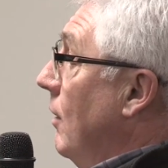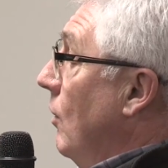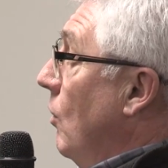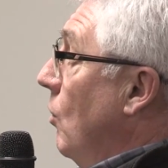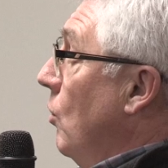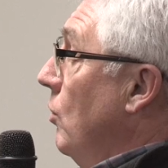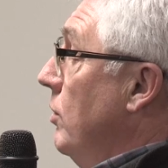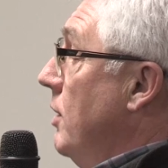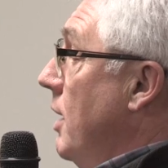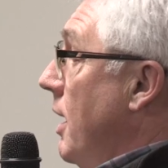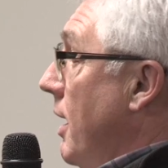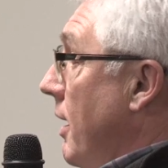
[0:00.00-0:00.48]

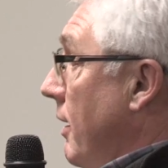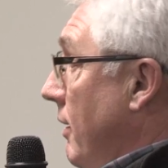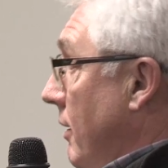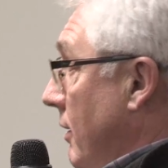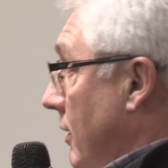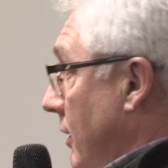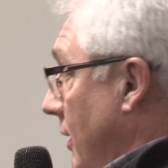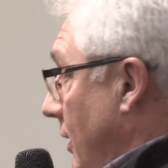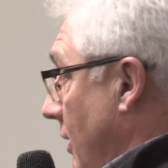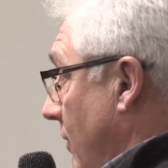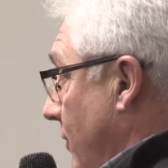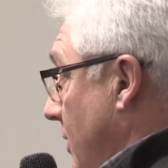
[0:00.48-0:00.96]
on a
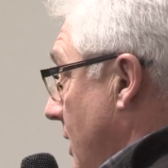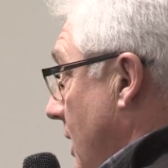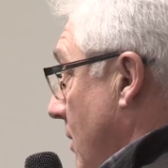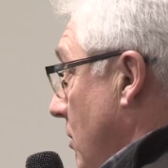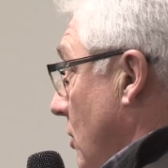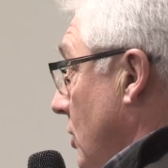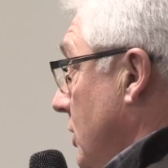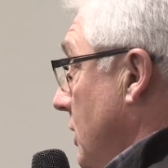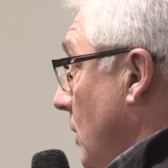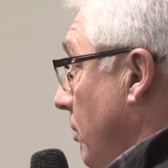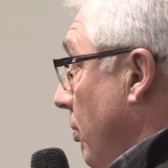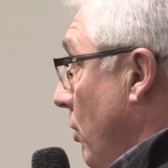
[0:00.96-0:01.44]

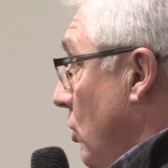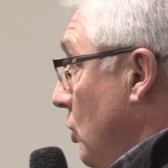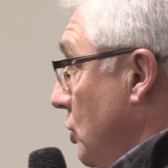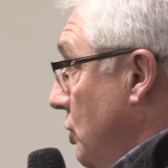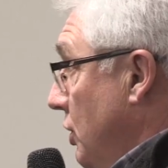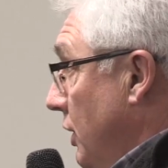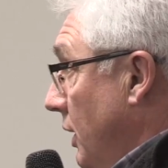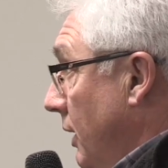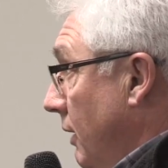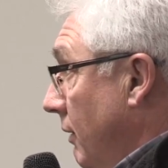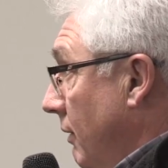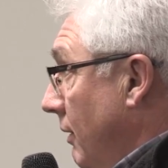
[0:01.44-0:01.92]
évidemment des
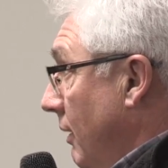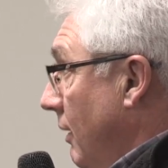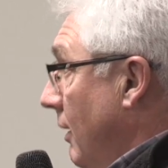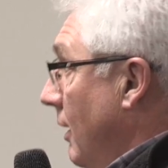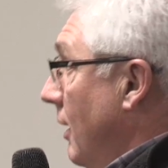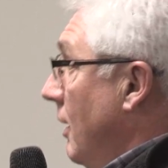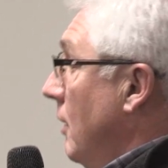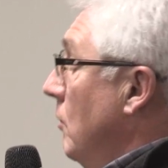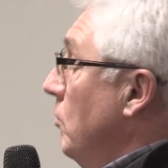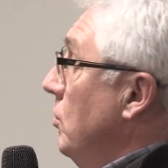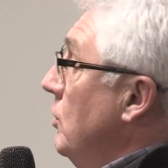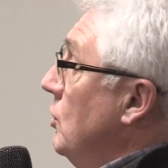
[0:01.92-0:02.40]
projets,
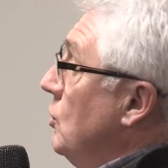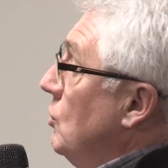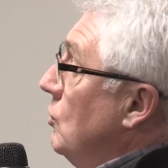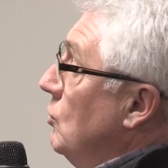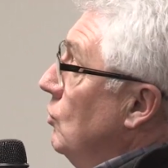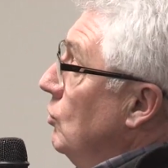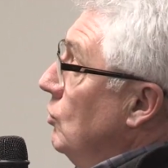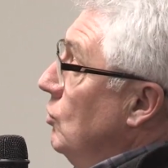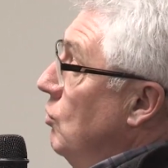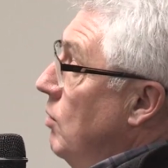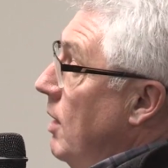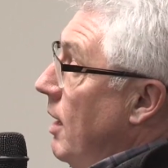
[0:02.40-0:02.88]

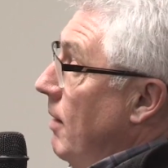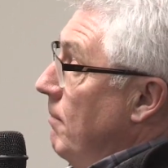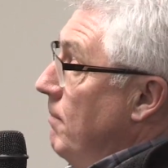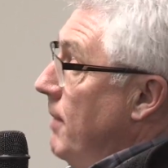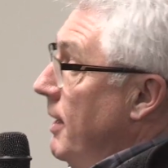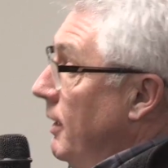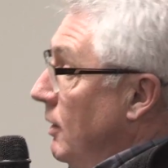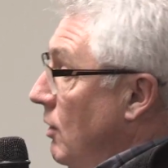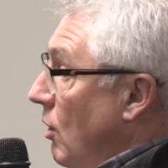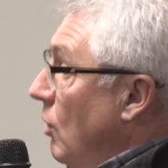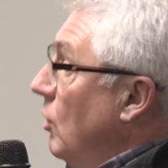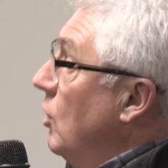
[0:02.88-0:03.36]
puisqu'on doit
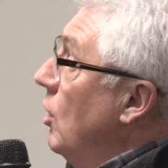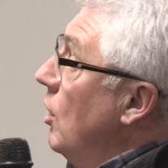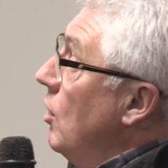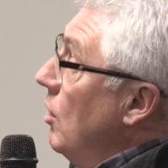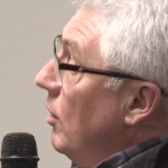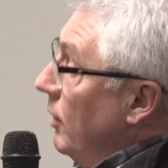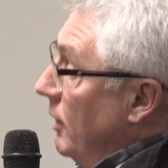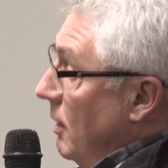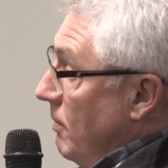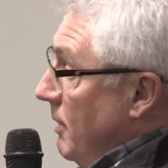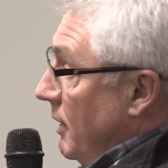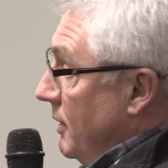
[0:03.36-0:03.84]
mettre
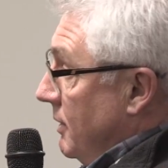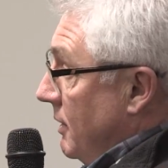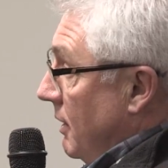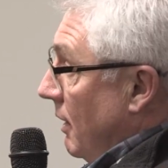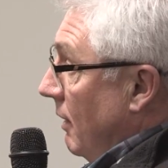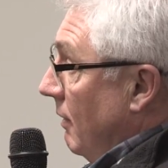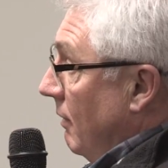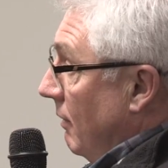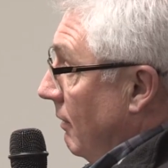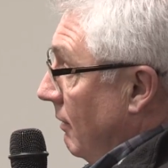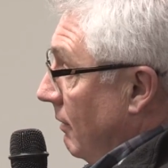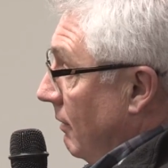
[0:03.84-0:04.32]
encore des médecins